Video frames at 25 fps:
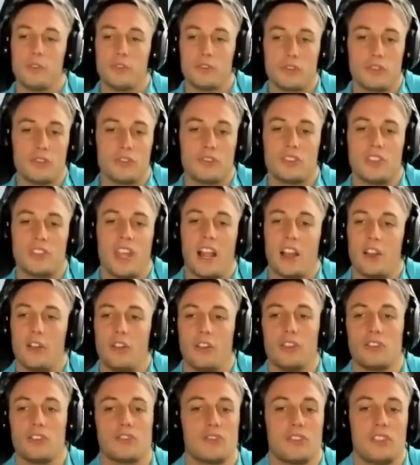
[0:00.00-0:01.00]
Yo no sé, algo de
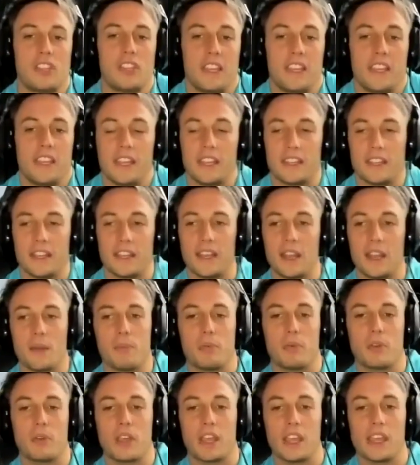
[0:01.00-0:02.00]
eso tiene que tener,
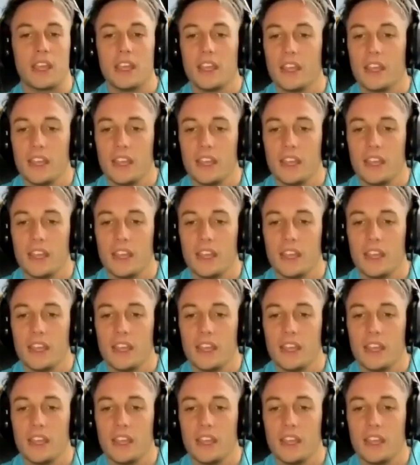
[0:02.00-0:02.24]
porque